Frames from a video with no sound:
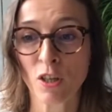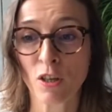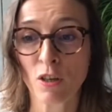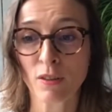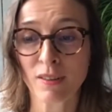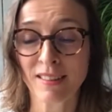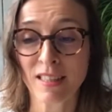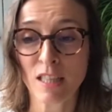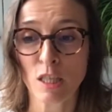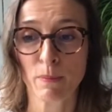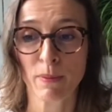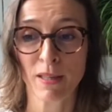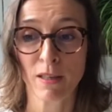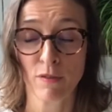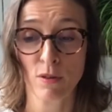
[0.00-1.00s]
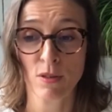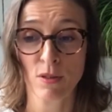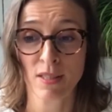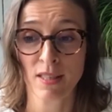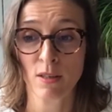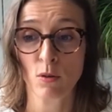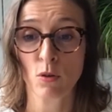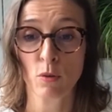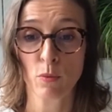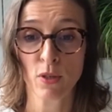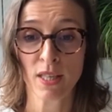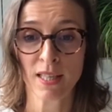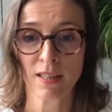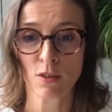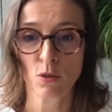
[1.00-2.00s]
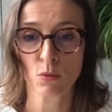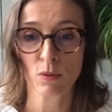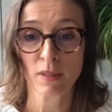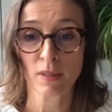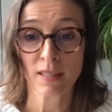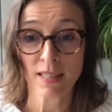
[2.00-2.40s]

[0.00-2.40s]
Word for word: grand expert français en communication